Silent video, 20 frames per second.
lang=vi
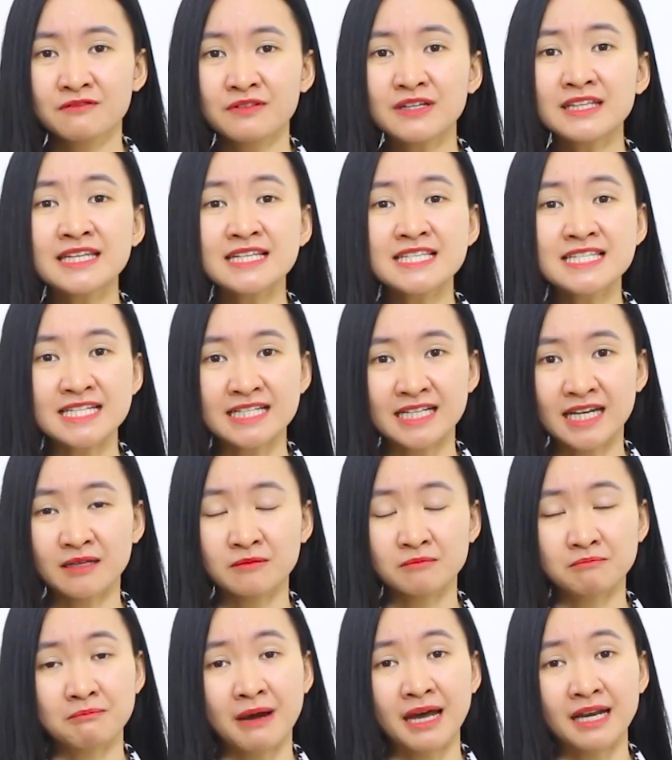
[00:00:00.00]
Vậy thì chỉ
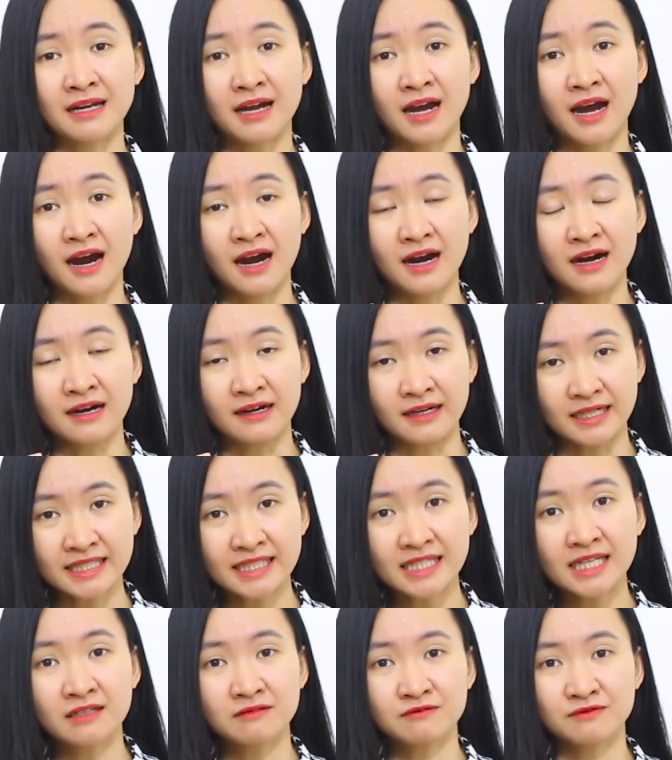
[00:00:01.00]
cần bạn ở
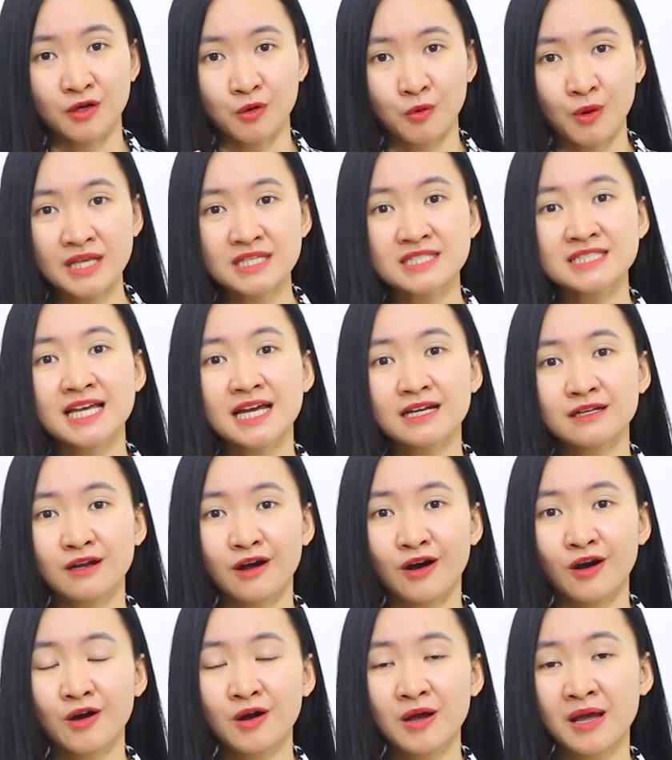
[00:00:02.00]
yên và quan sát
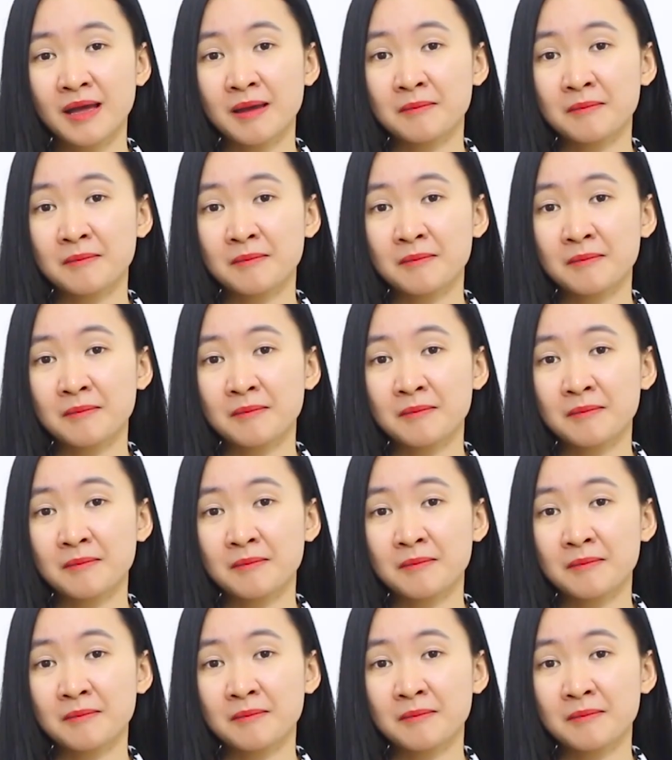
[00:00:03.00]
nó,